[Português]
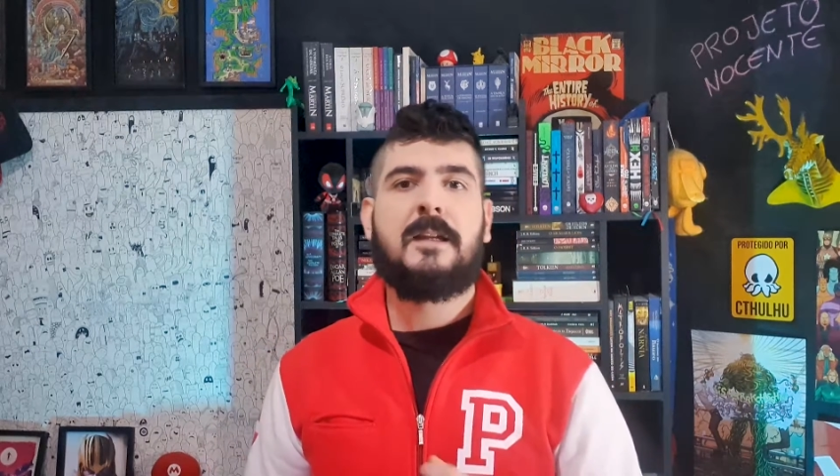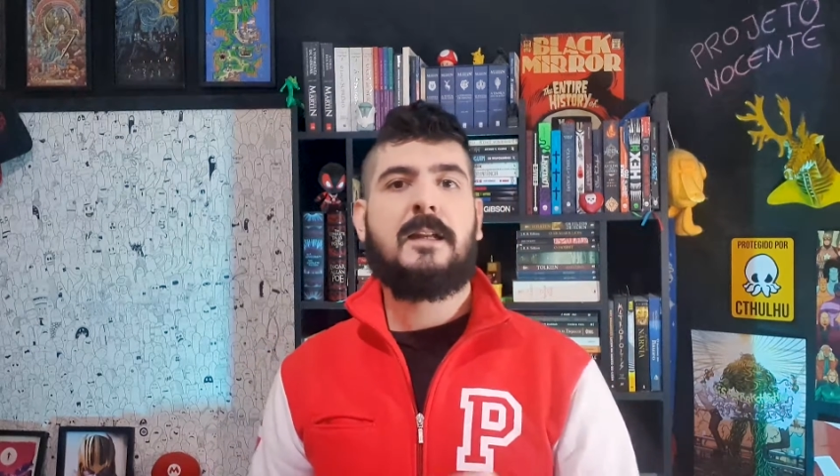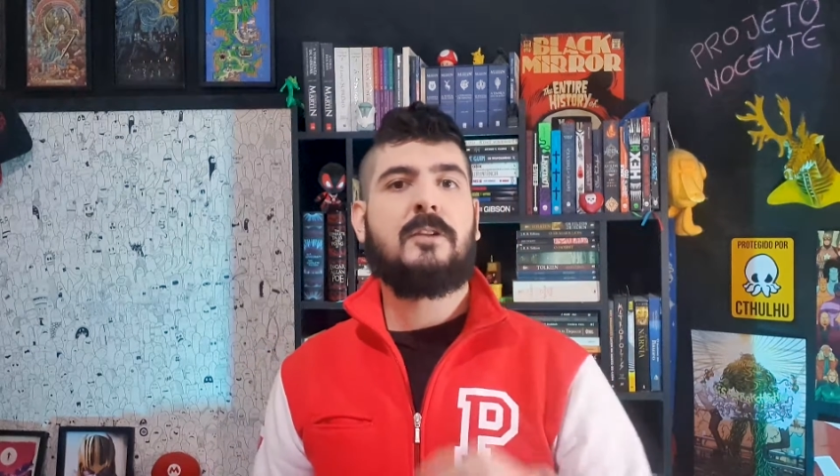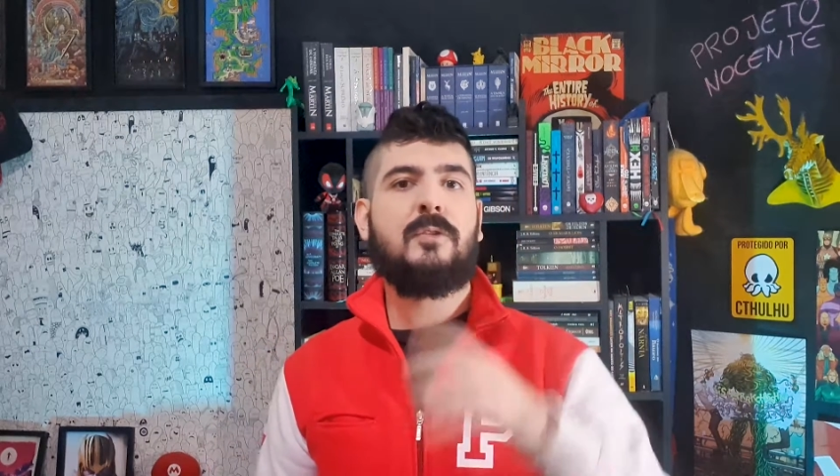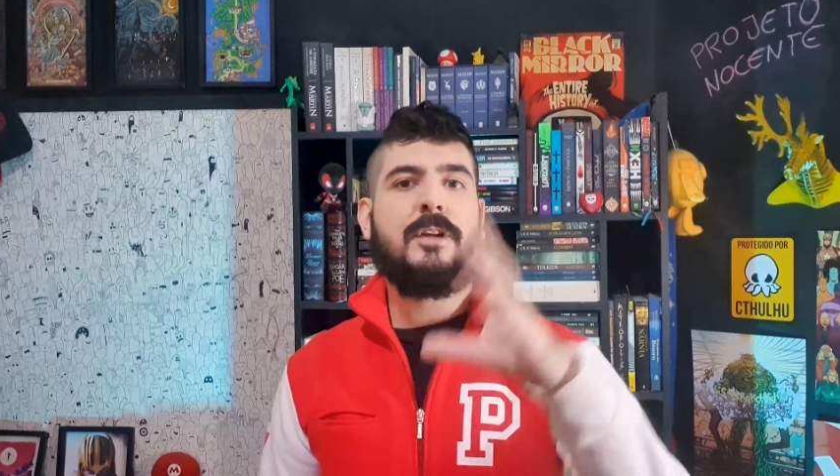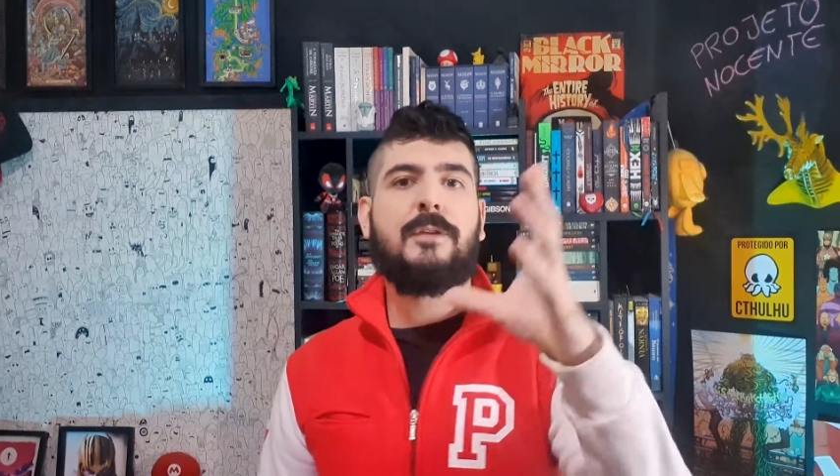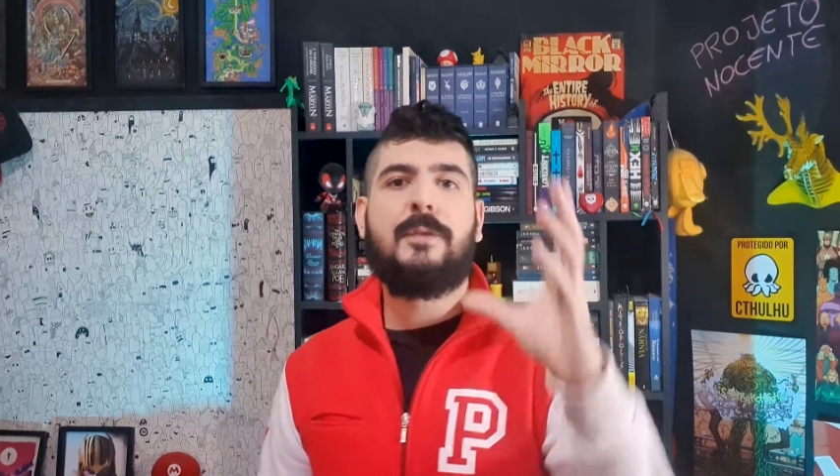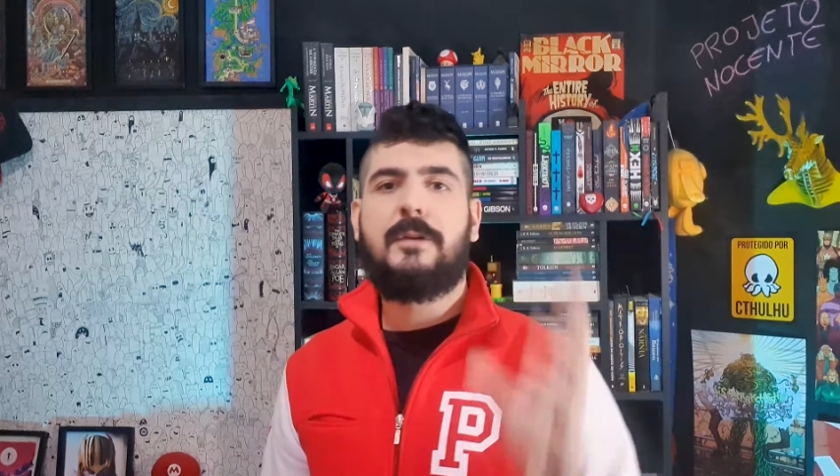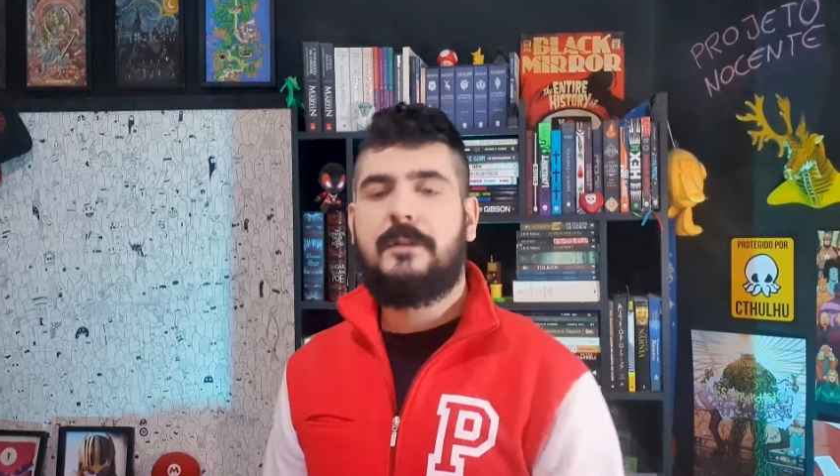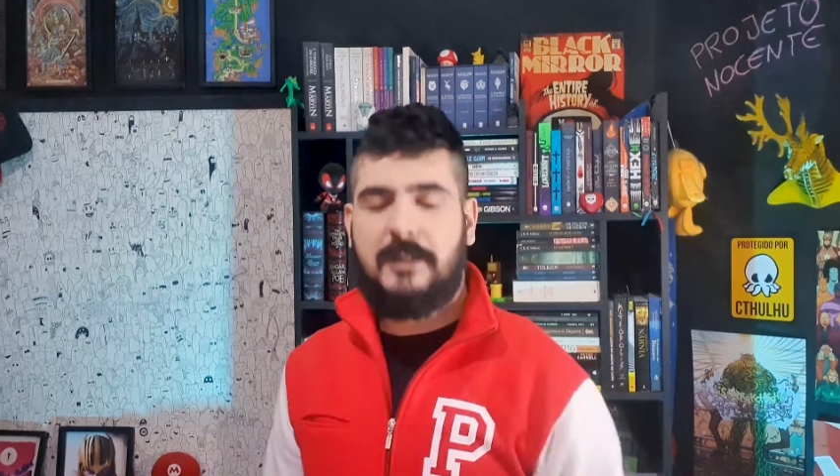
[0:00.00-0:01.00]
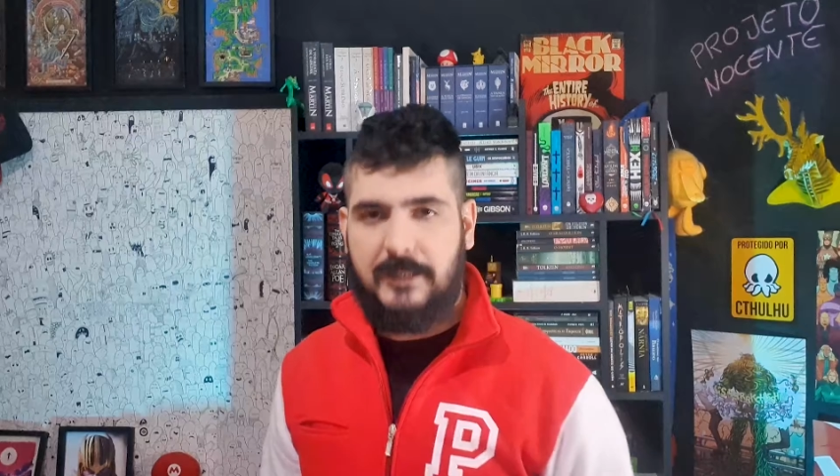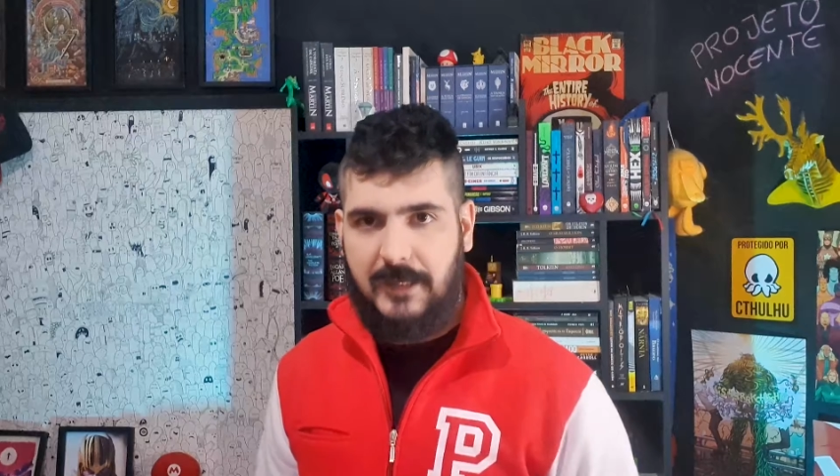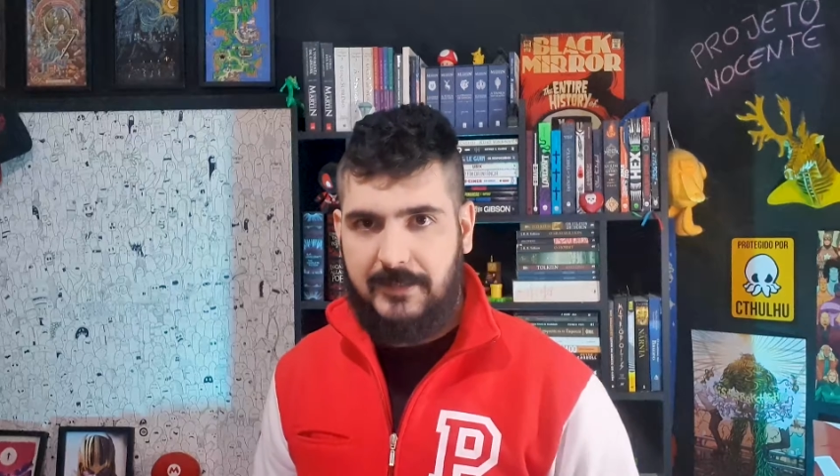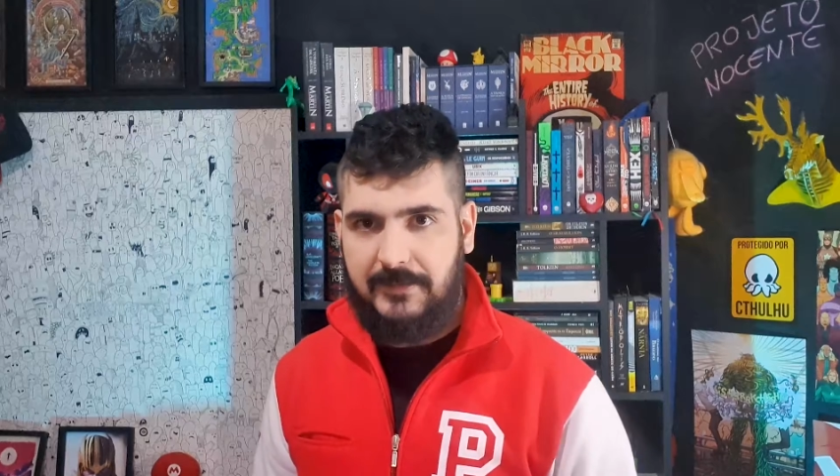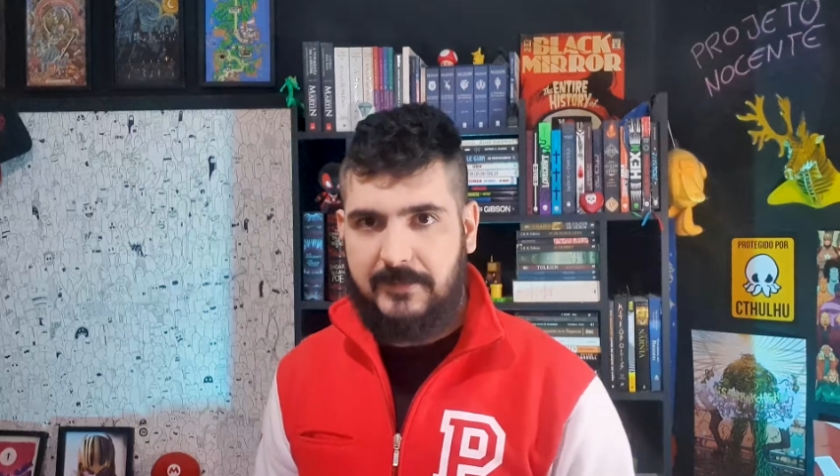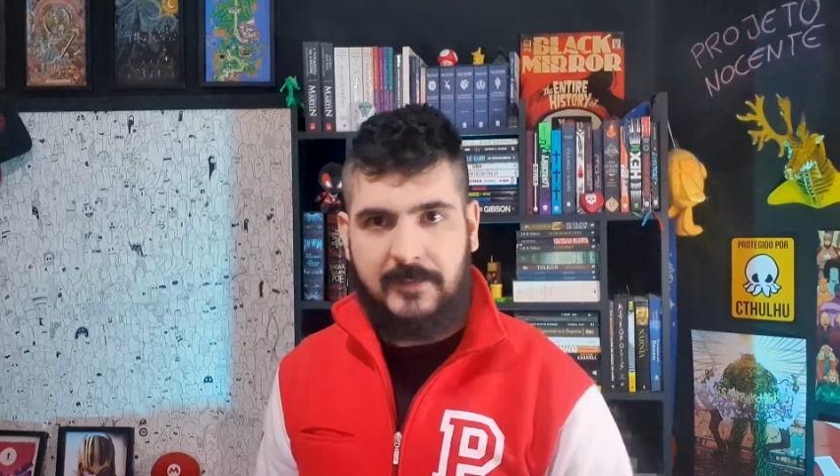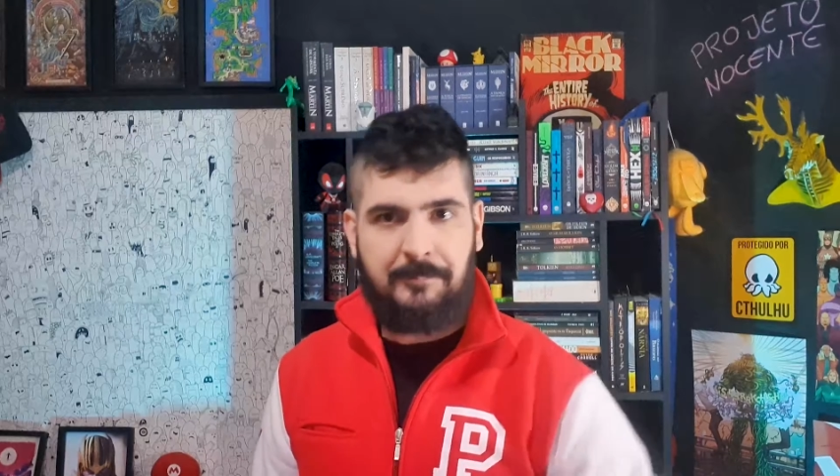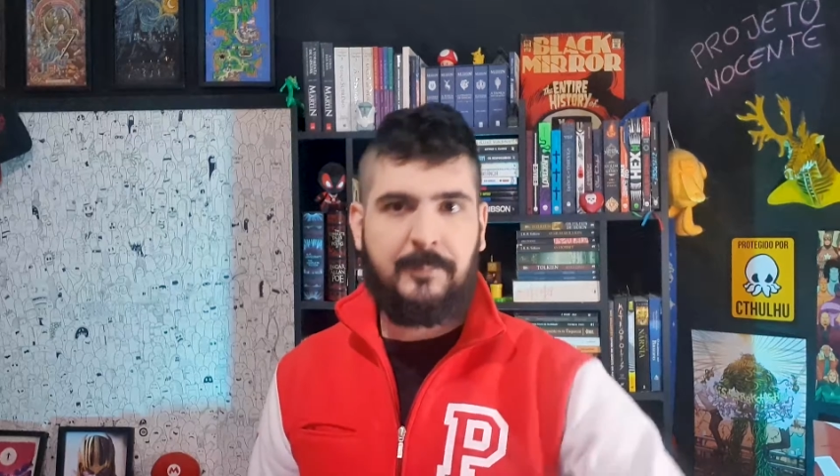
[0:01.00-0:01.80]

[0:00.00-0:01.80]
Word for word: criaturas foram criadas,